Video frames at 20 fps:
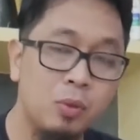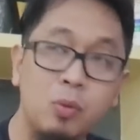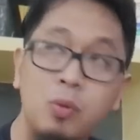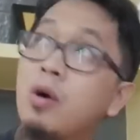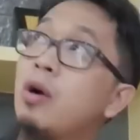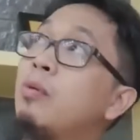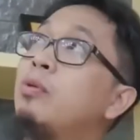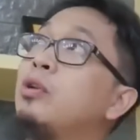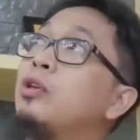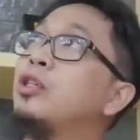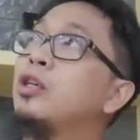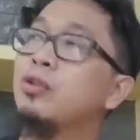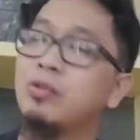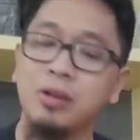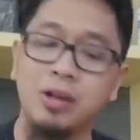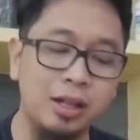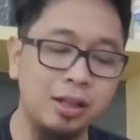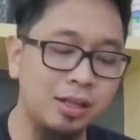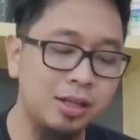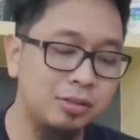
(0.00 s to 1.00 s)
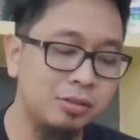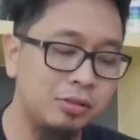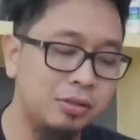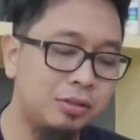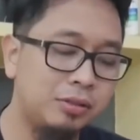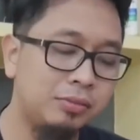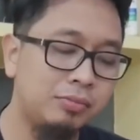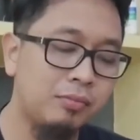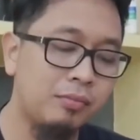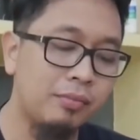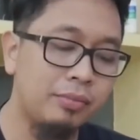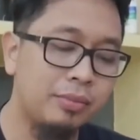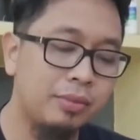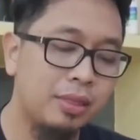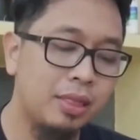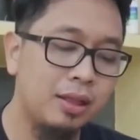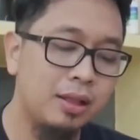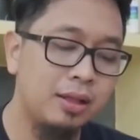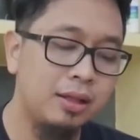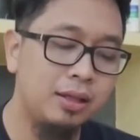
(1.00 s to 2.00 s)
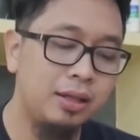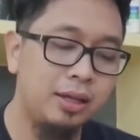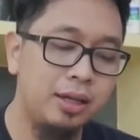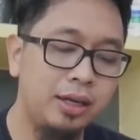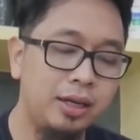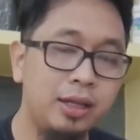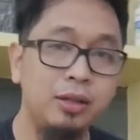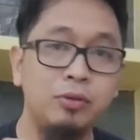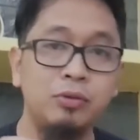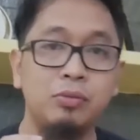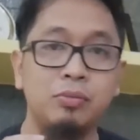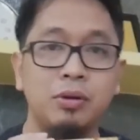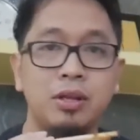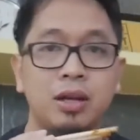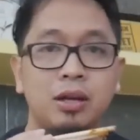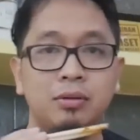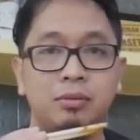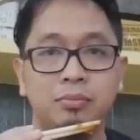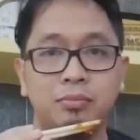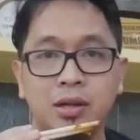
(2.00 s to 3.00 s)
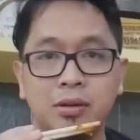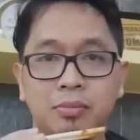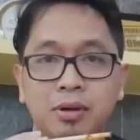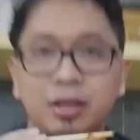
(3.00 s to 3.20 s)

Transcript: Wah berisik tuh di atas tuh. Ini tuh banyak, banyak